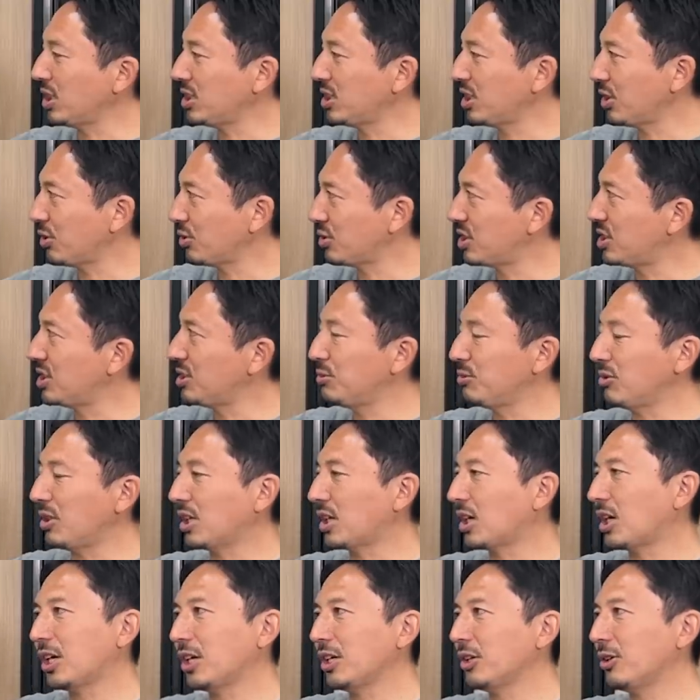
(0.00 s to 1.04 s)
うアジアのチーム
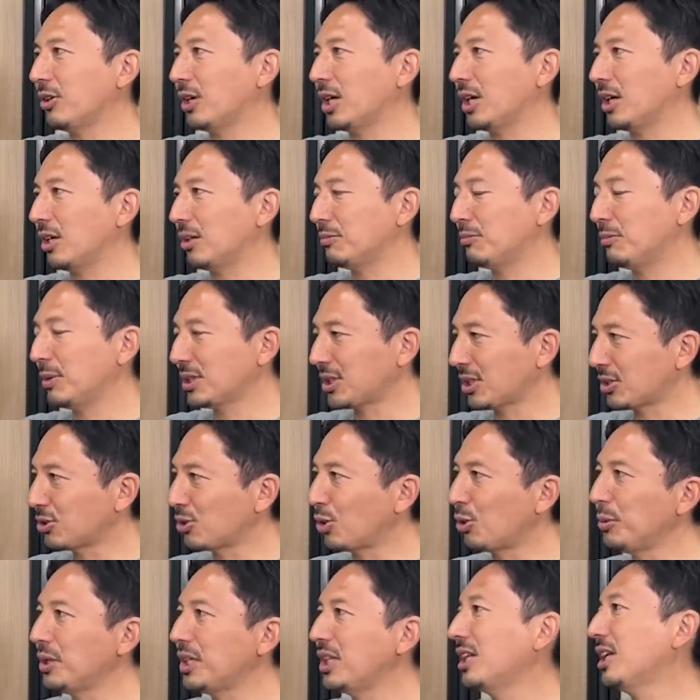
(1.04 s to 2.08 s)
は彼は全く
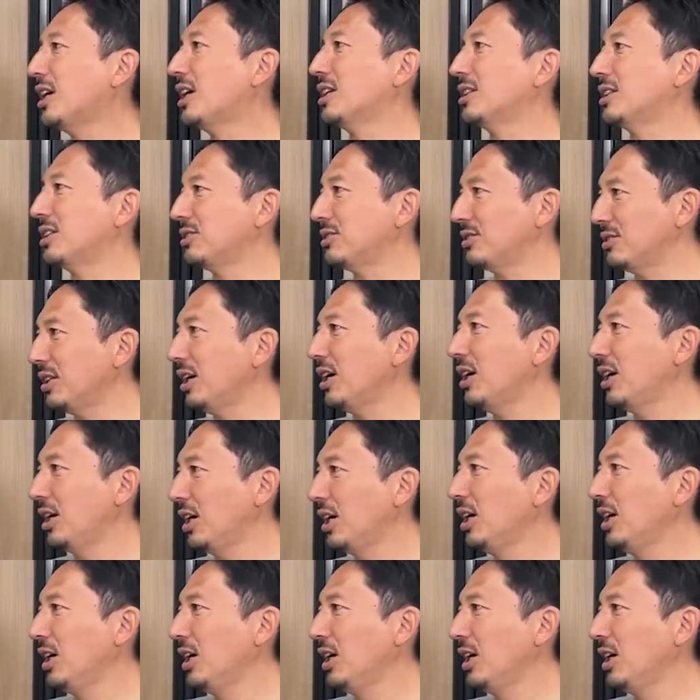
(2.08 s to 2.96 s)
止めれなかったですね、